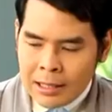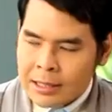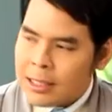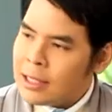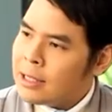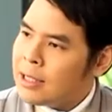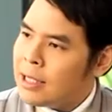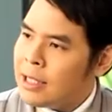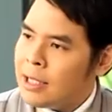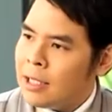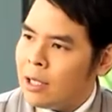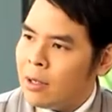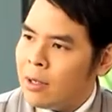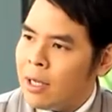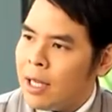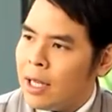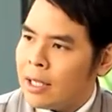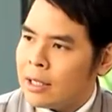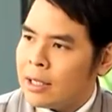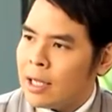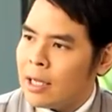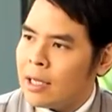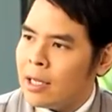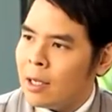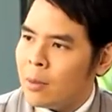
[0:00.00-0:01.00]
จริง ๆ แล้วเนี่
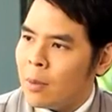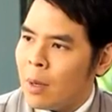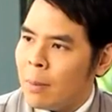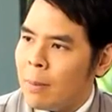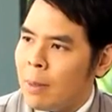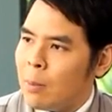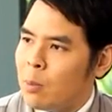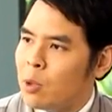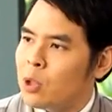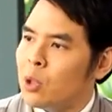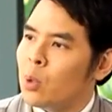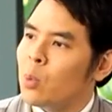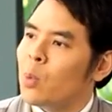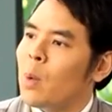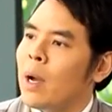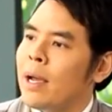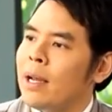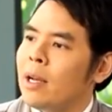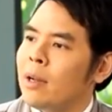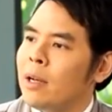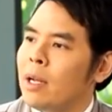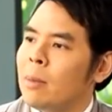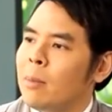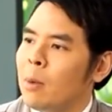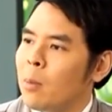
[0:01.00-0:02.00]
ย ถ้าเกิดว่าเป็นผู้สูงวัย
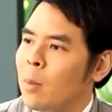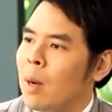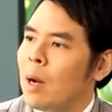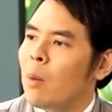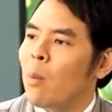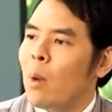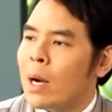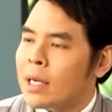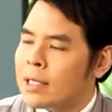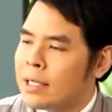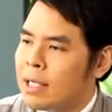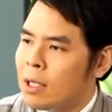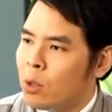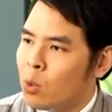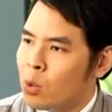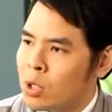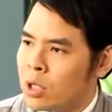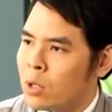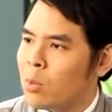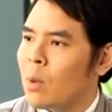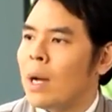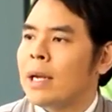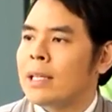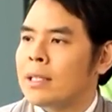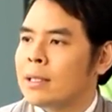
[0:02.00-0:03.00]
แล้วเนี่ย ผมว่าวัคซีนงู
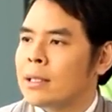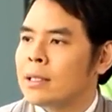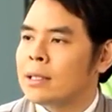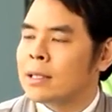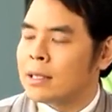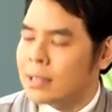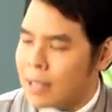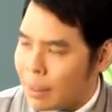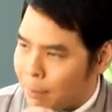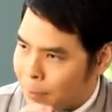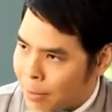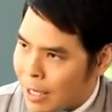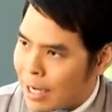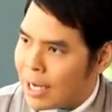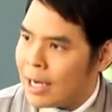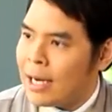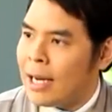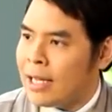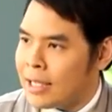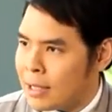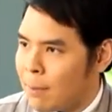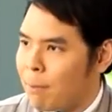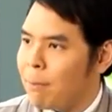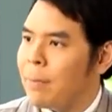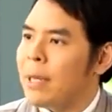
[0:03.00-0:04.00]
สวัสดสำคัญ
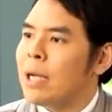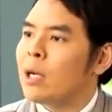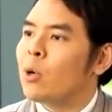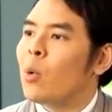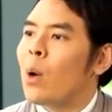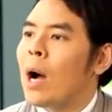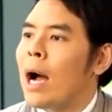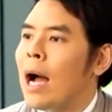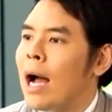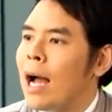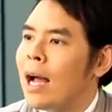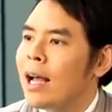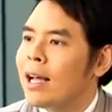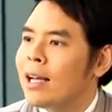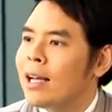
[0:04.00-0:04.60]
และจำเป็นกว่า